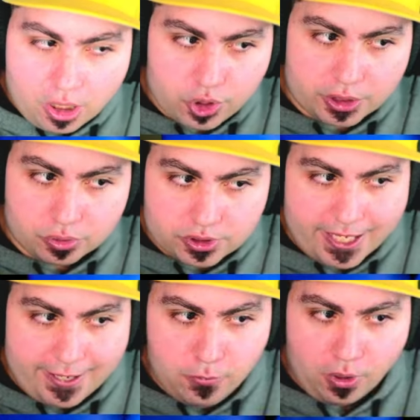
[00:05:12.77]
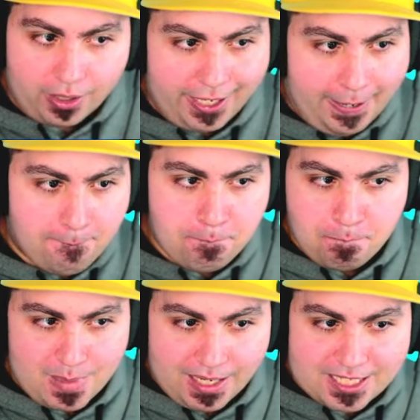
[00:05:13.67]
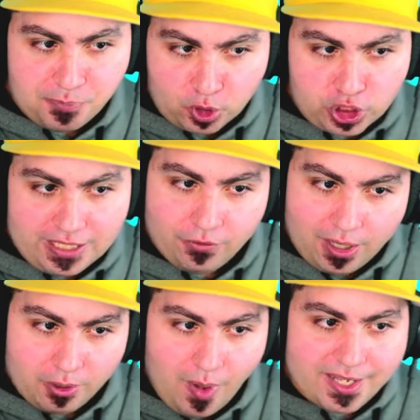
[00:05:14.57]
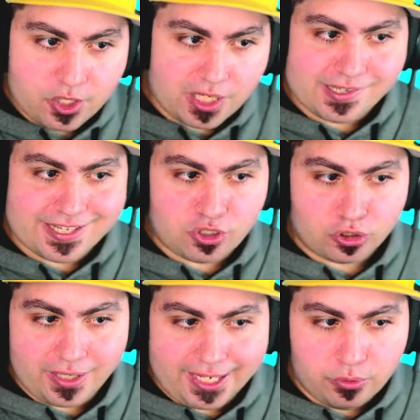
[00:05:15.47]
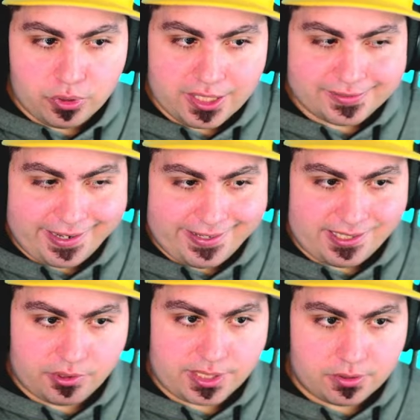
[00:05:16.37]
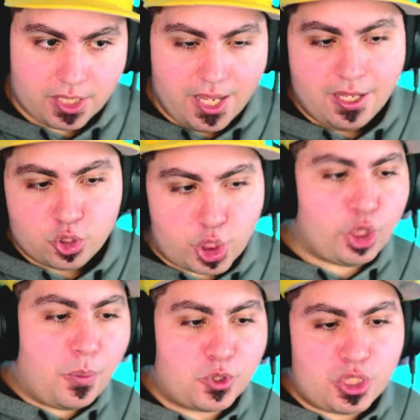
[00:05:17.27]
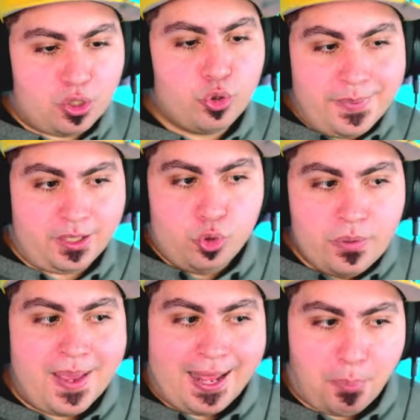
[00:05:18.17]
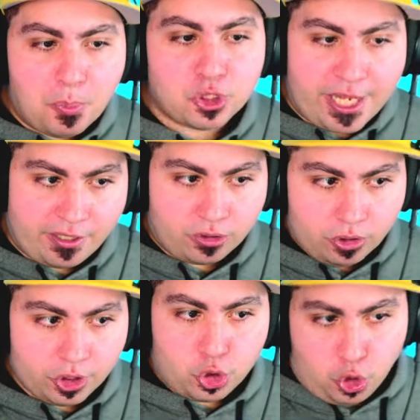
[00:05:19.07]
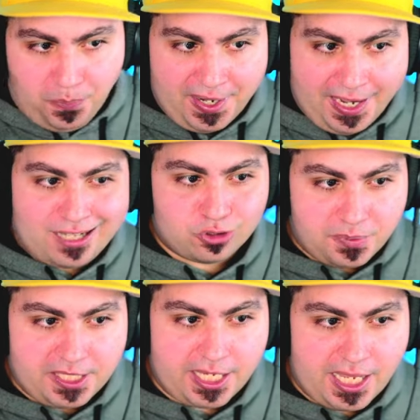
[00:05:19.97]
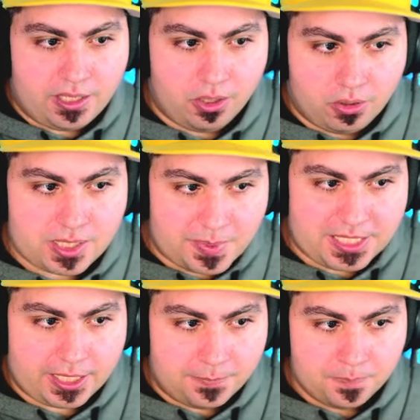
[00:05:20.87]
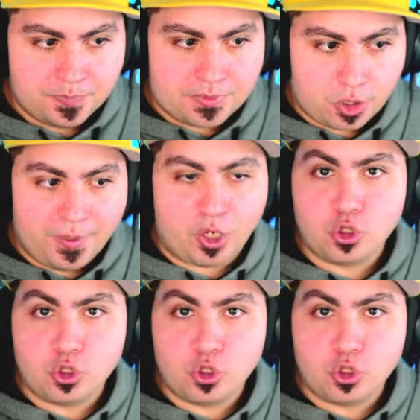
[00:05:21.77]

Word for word: no? Cioè, tu sei uno che è sportivo, Akiwaki. Cioè, nel senso, non è che a lui gli interessa queste cose. Cioè, noi possiamo. Lui, lui me l'ha proprio detto. Io ci ho parlato perché io, sapete che, come